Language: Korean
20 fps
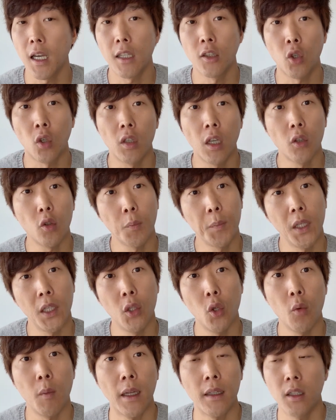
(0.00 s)
전에도 비디오
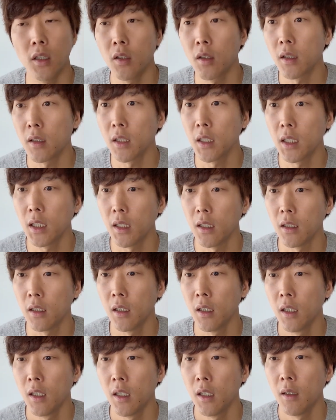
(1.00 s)
만들어 놨듯이
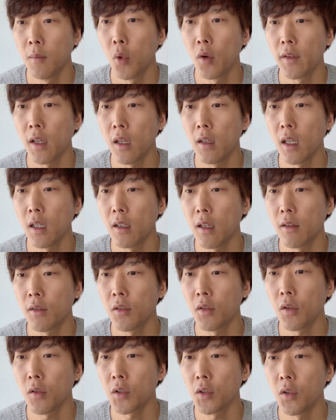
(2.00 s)
복셀 데이터
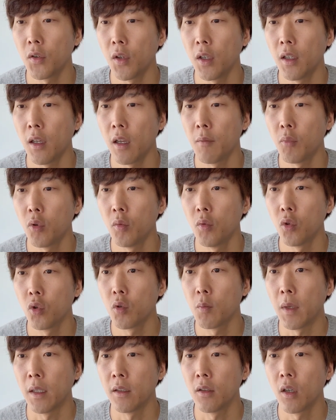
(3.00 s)
스트럭처에 대한 부분도 좀
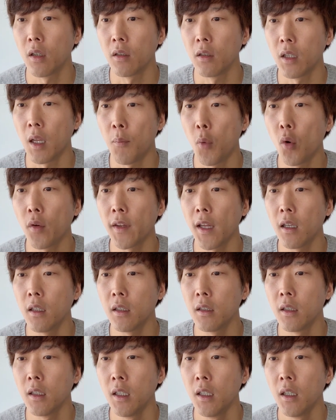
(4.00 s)
만들어놨는데
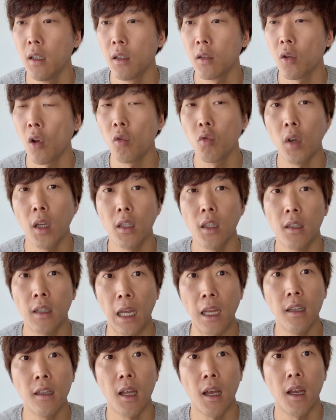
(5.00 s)
복셀은 결국에는
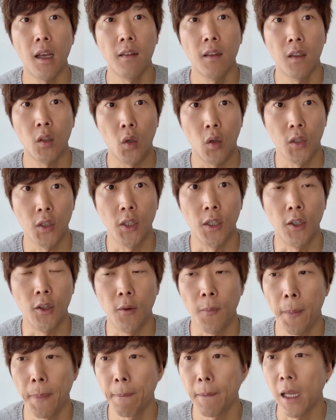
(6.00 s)
데이터 스트럭처예요
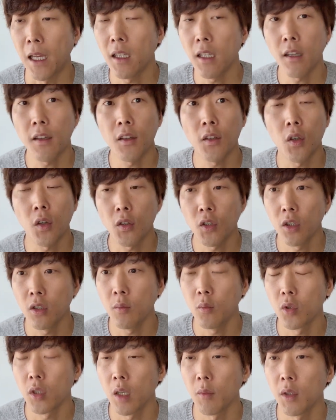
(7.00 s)
데이터 스트럭처는
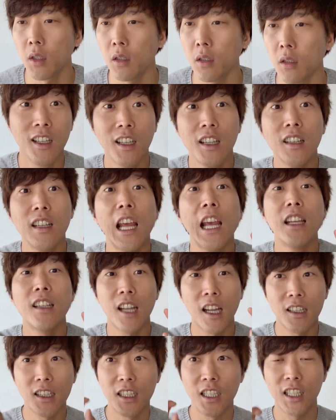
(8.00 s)
뭐냐면은
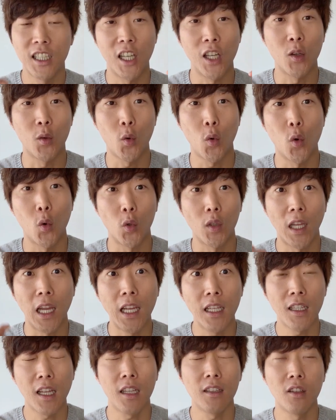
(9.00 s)
데이터들이 이렇게 있고
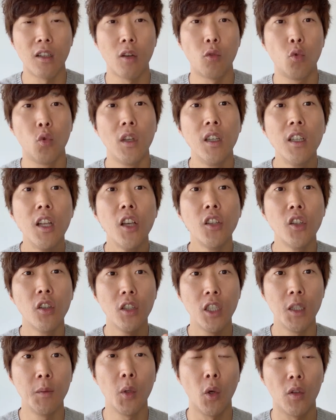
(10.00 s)
데이터들의
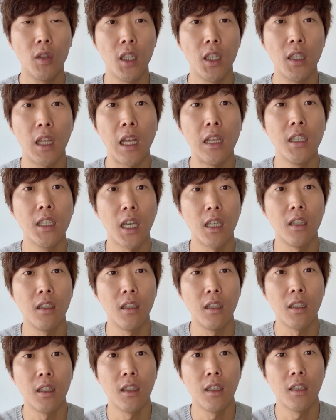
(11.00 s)
릴레이션십이 어떻게
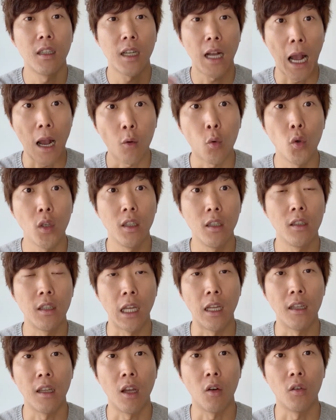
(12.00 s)
되느냐를 갖고 있는
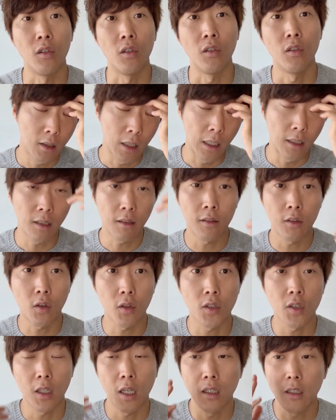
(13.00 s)
데이터거든요 데이터
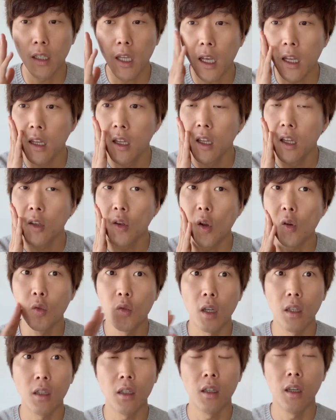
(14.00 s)
스트럭처라는 게
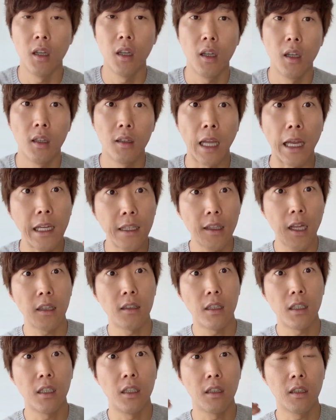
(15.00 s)
결국에는
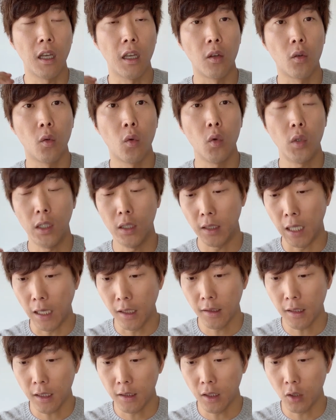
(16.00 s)
데이터들이 이렇게 있고 이
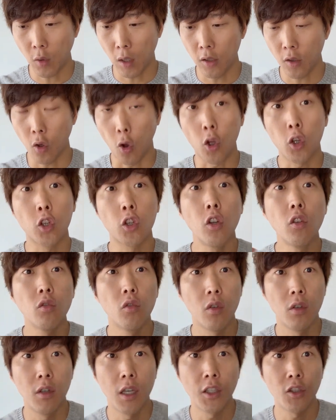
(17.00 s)
데이터들이 과연 어떤
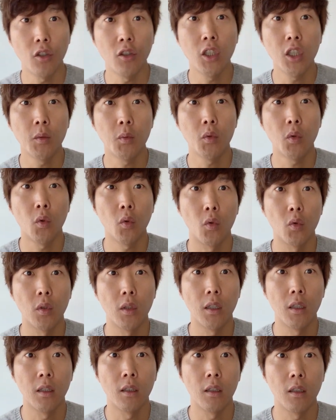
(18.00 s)
릴레이션십으로
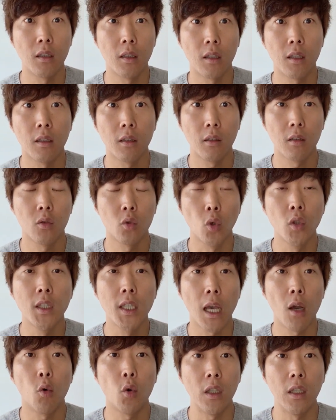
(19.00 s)

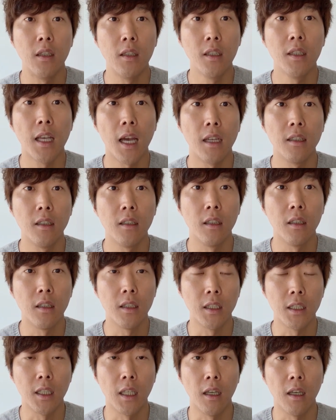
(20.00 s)
존재하고 있느냐를
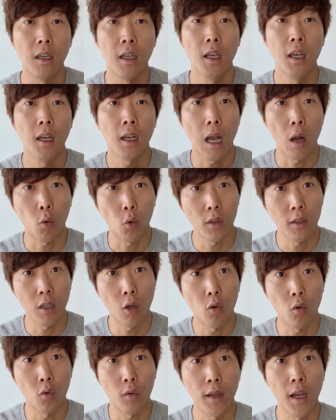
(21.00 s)
이제 갖고
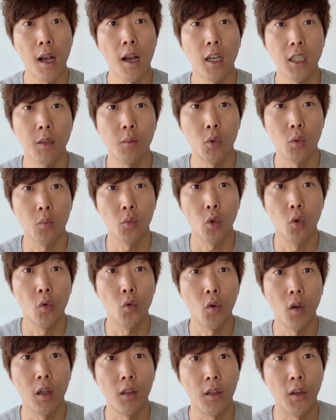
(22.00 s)
있다고 생각하시면 좀 좋을
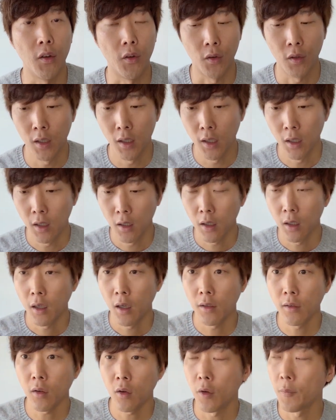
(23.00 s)
것 같아요.
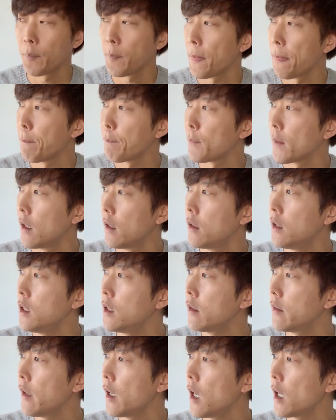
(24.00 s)
그래서
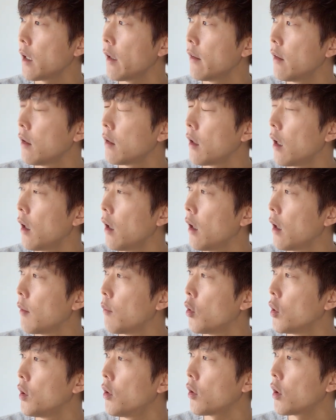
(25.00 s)
흔히들 생각했을 때
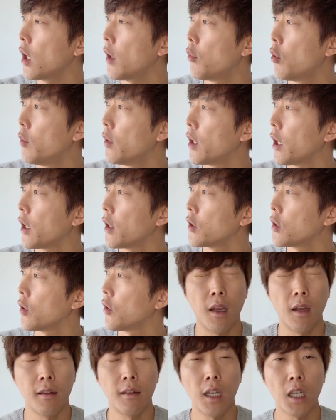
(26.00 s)
뭐 이렇게 보면 되겠죠.
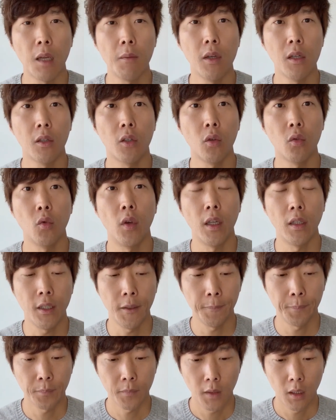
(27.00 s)
사람일 경우에는